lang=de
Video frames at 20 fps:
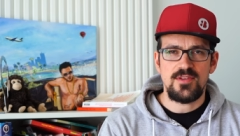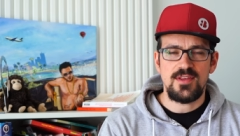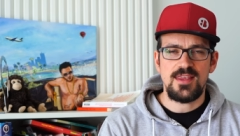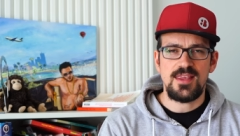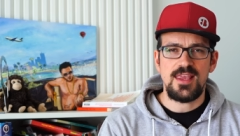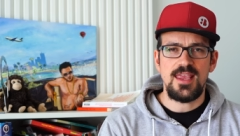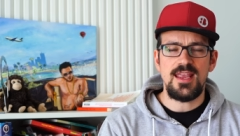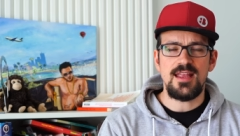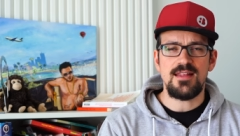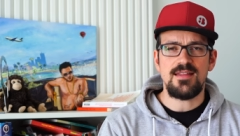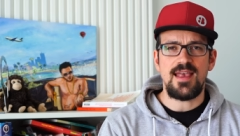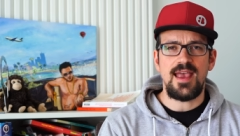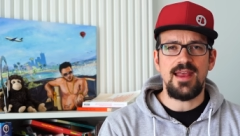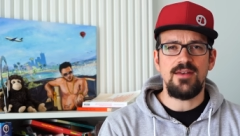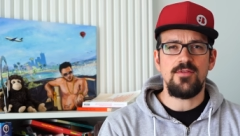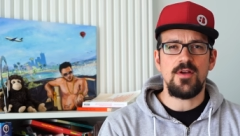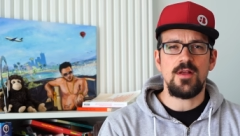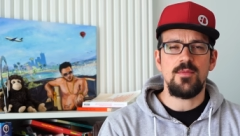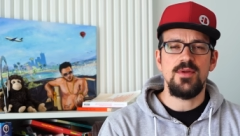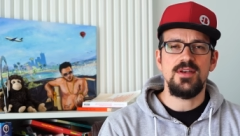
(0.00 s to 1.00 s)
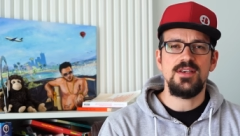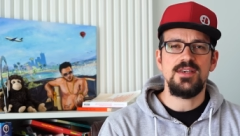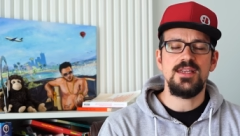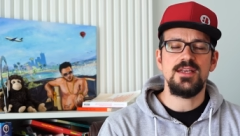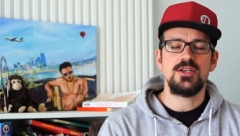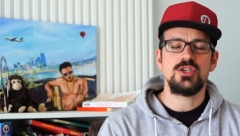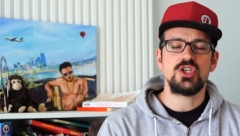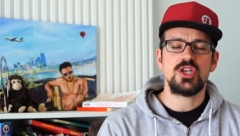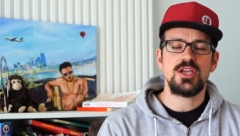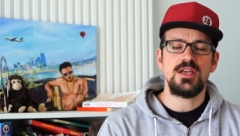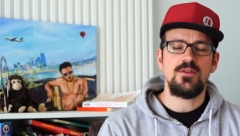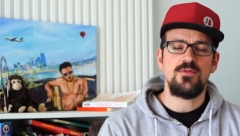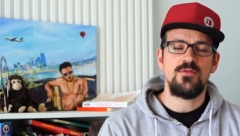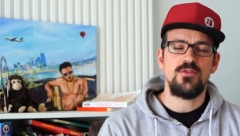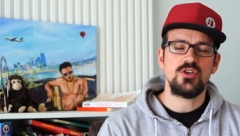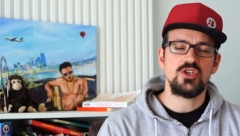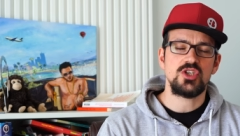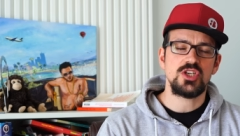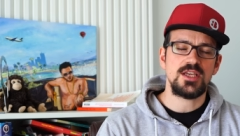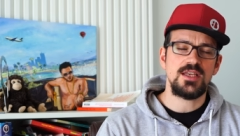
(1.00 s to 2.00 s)
Ich gehe jetzt einfach mit dir Schritt
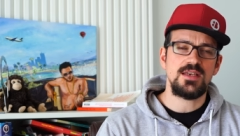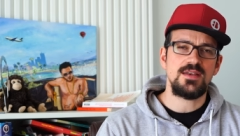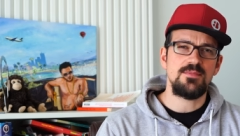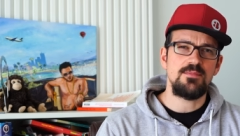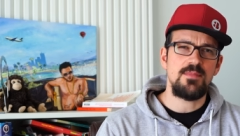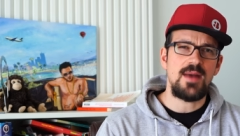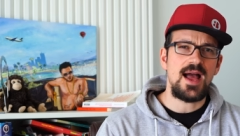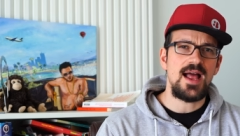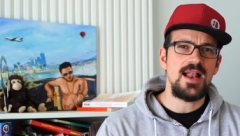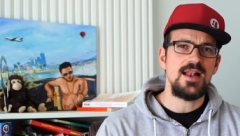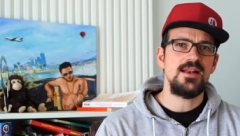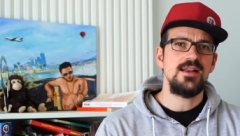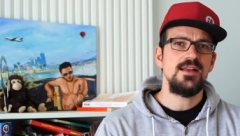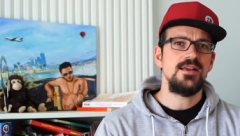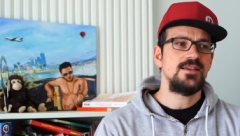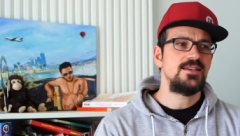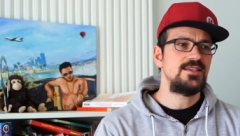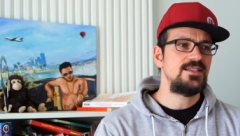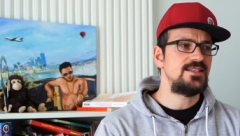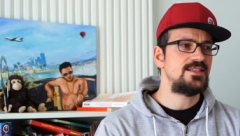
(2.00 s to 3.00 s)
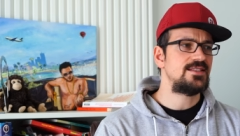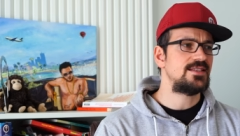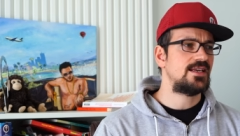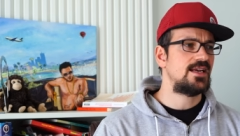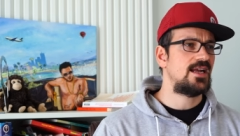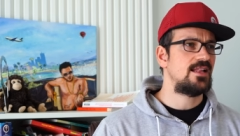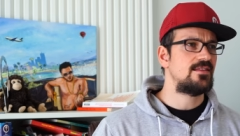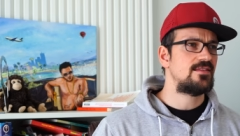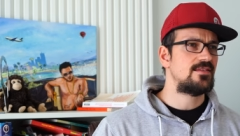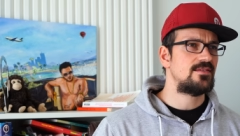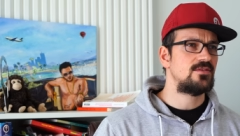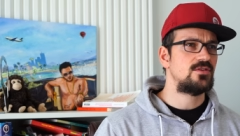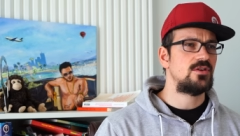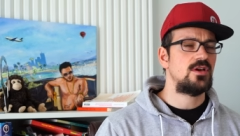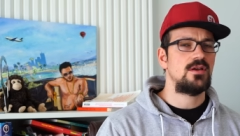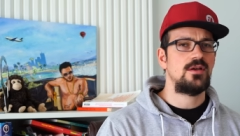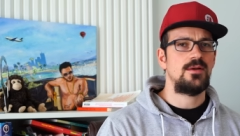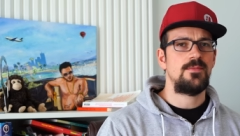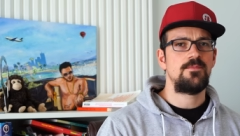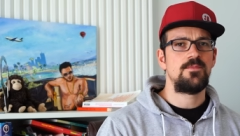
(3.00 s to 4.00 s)
für Schritt mal diese ganzen,
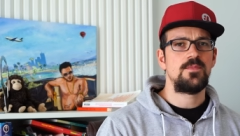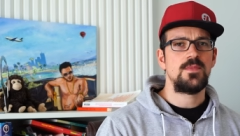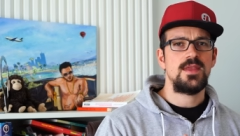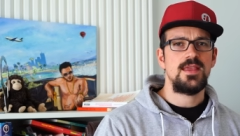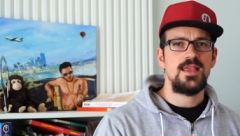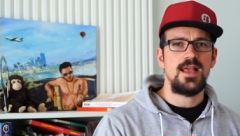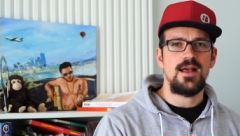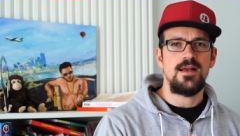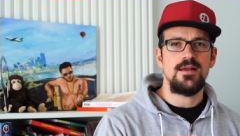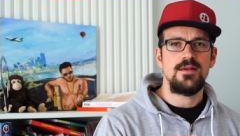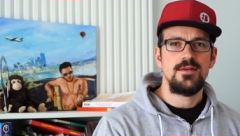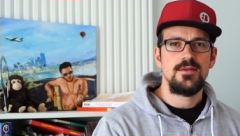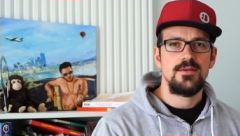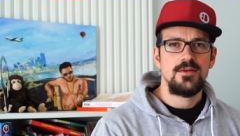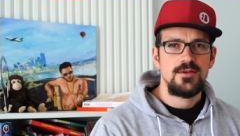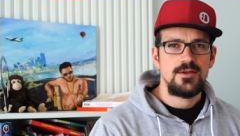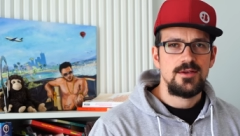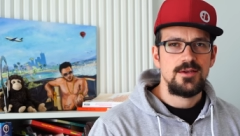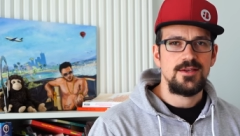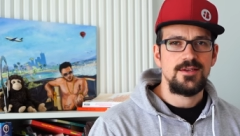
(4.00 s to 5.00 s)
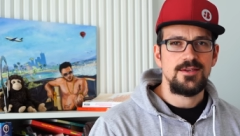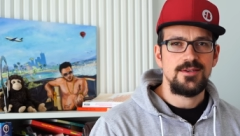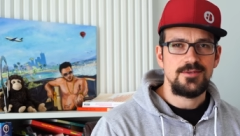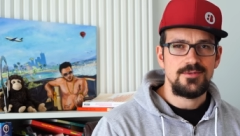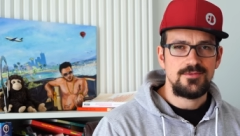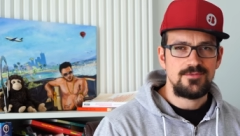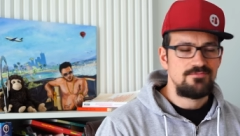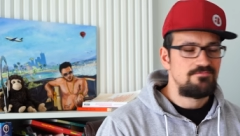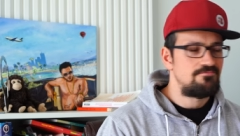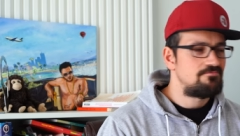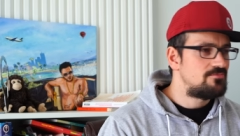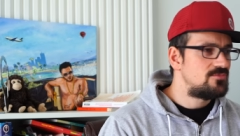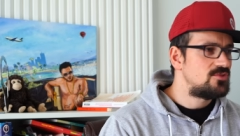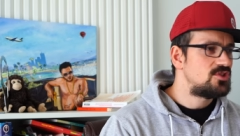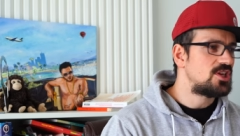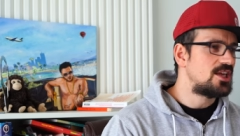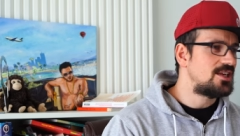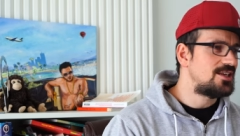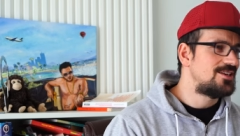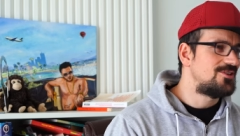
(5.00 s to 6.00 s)
ähm, ja, äh,
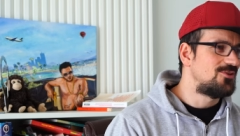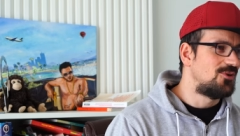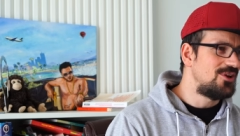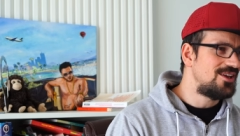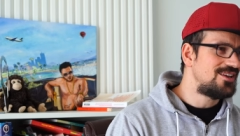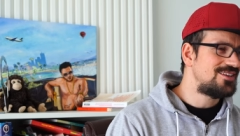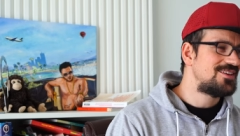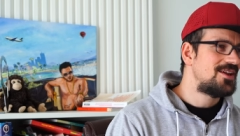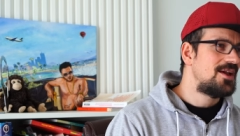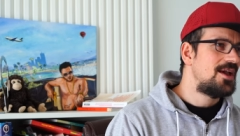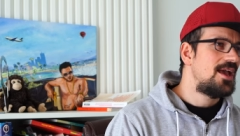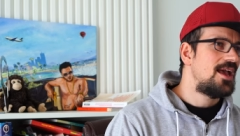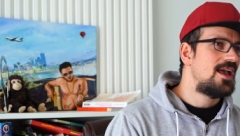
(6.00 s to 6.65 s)
Schritte durch.